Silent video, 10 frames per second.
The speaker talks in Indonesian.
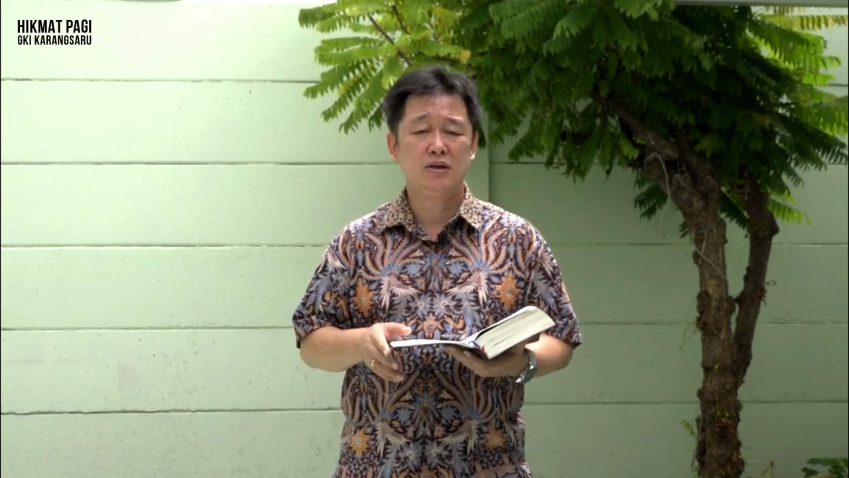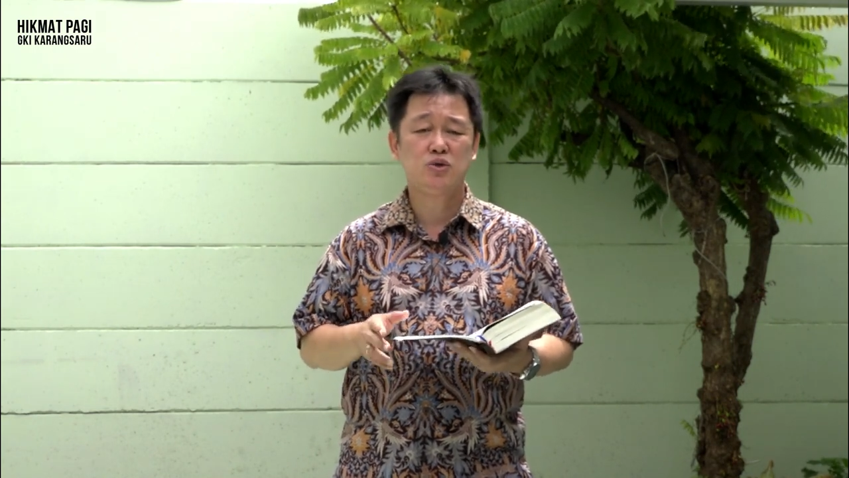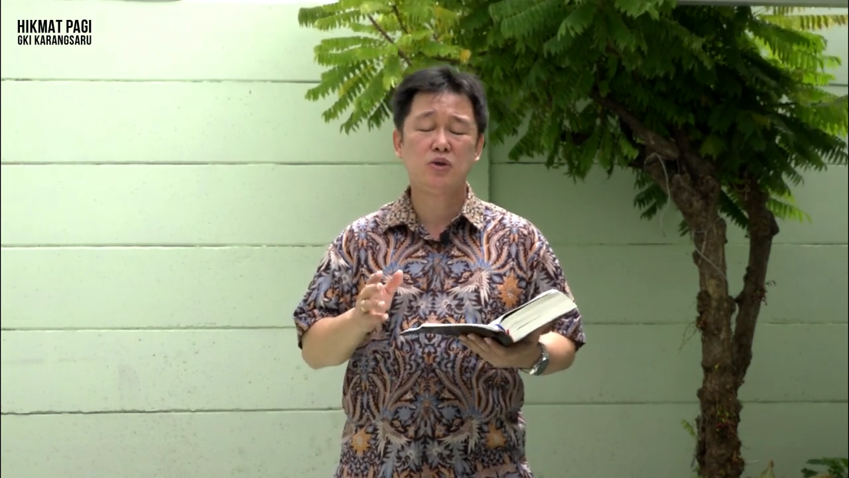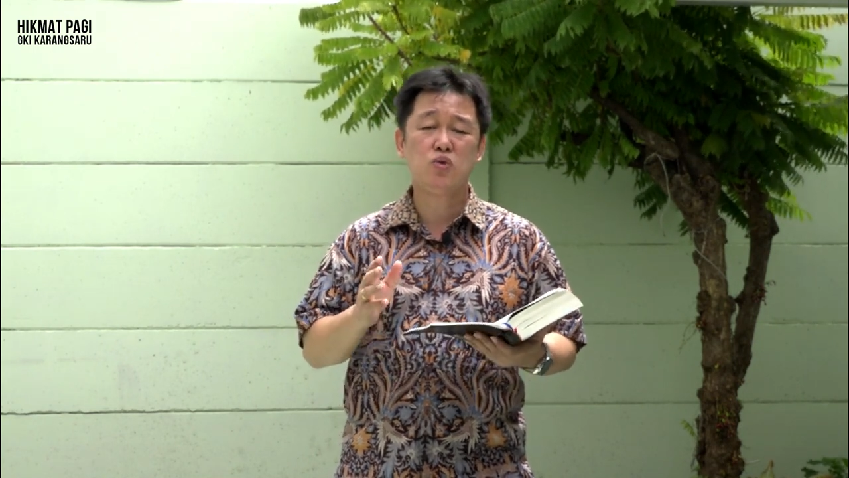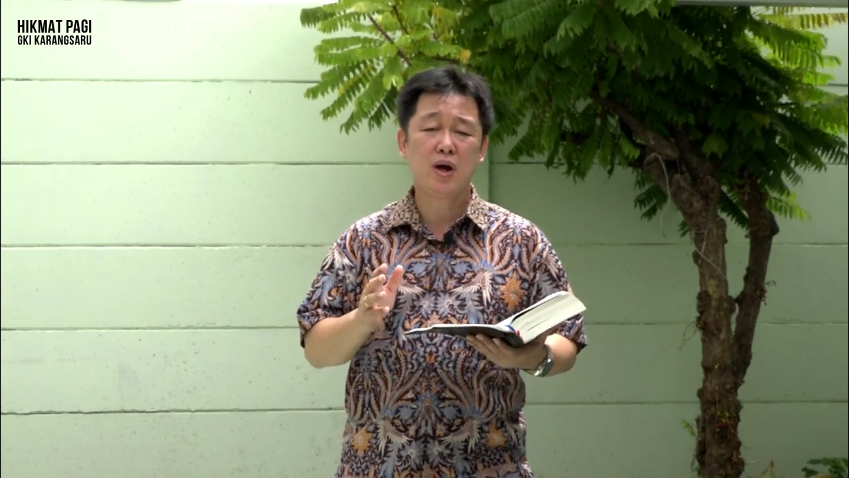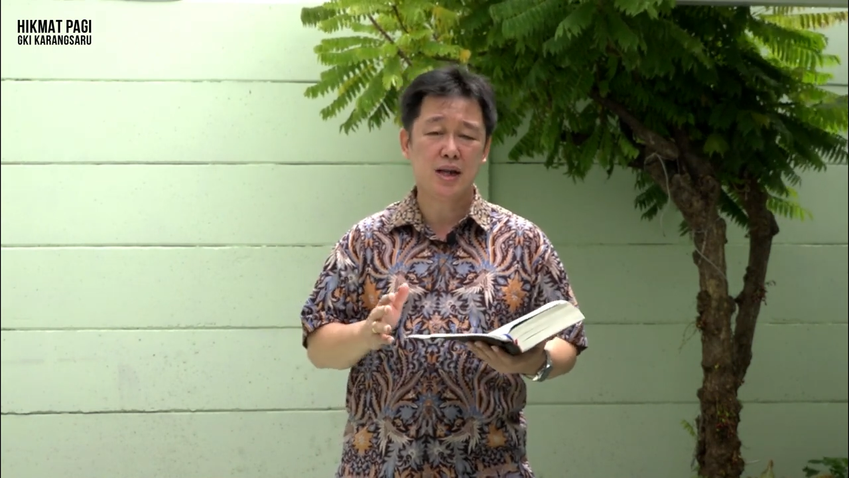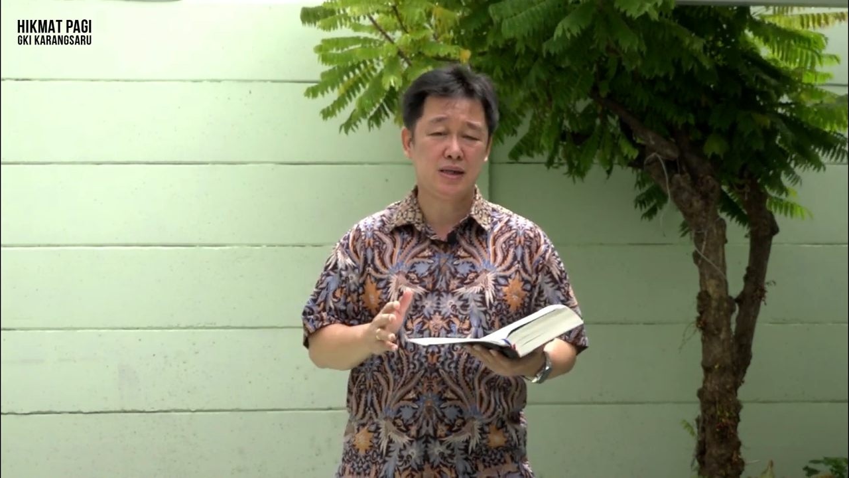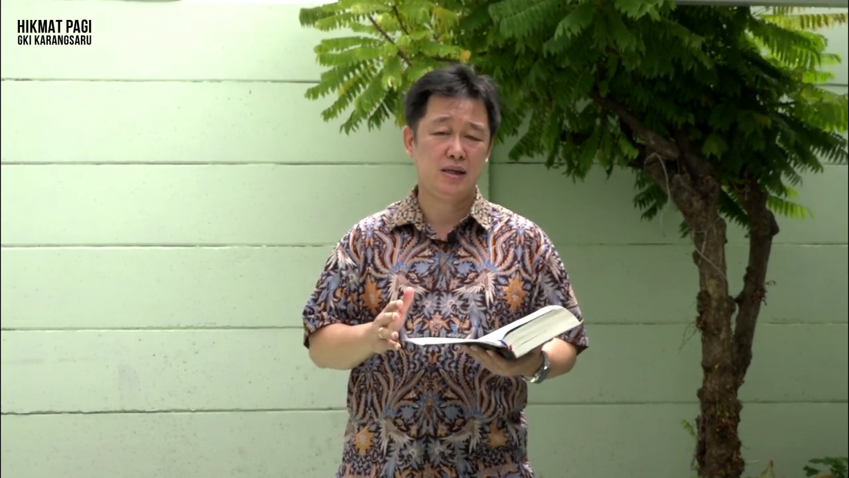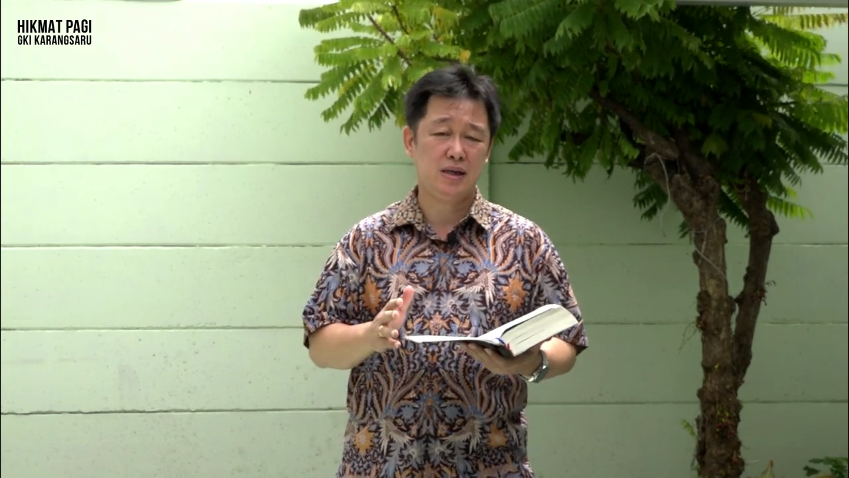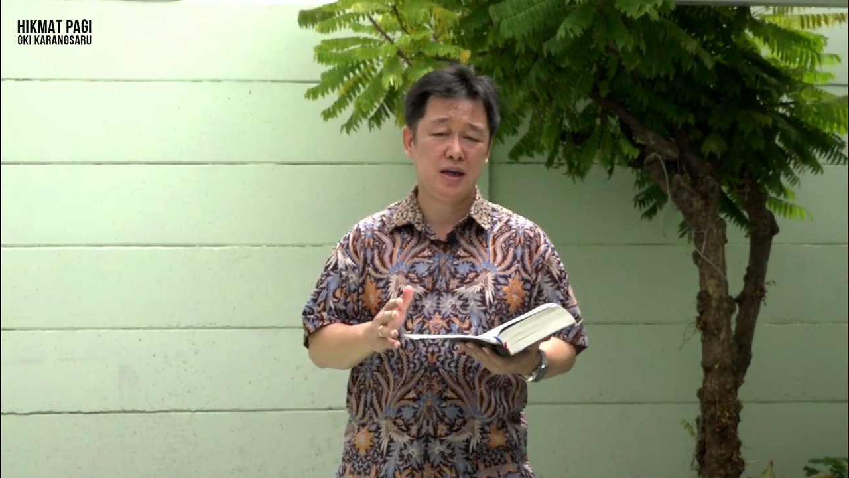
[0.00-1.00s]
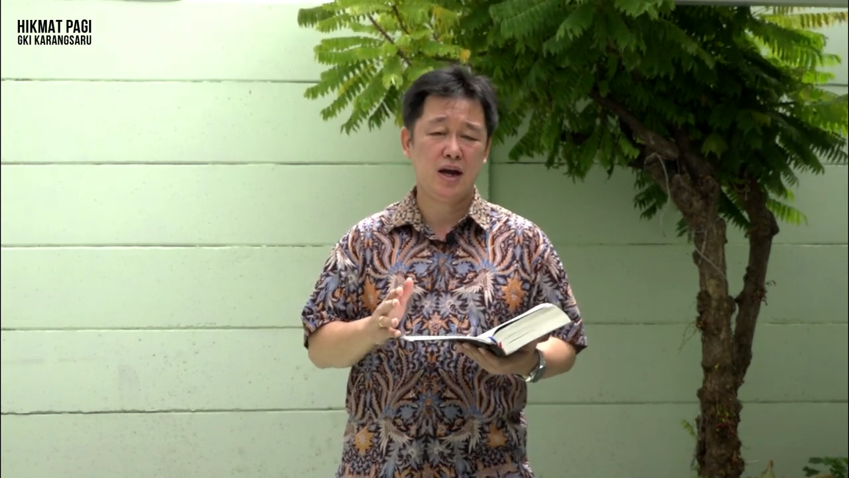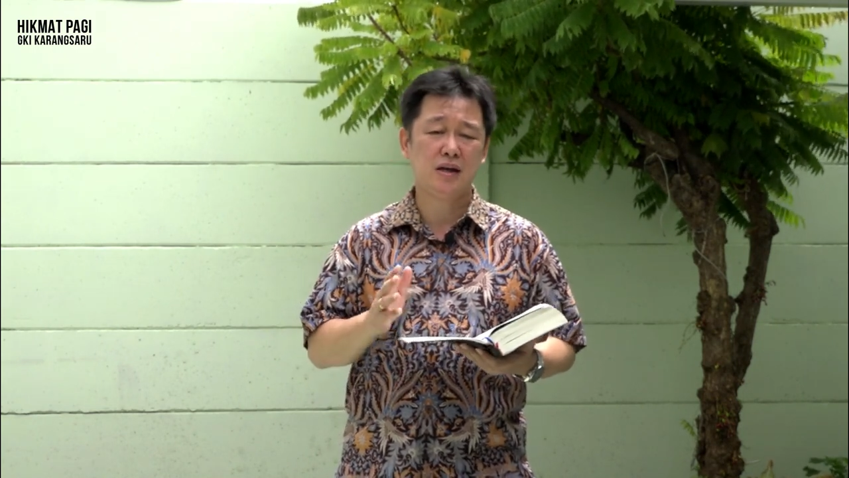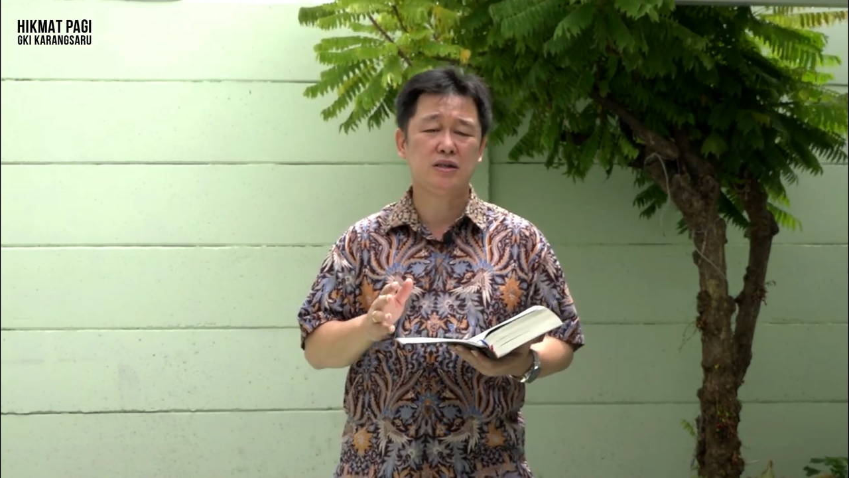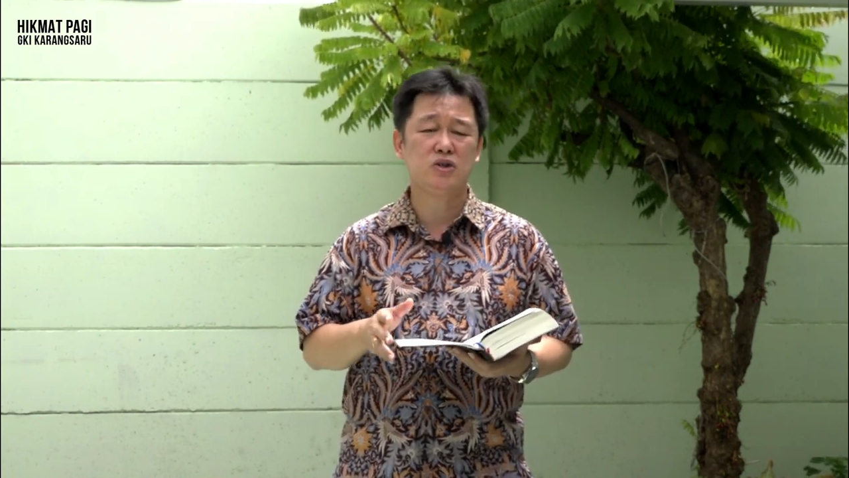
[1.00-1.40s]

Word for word: Suatu kali ada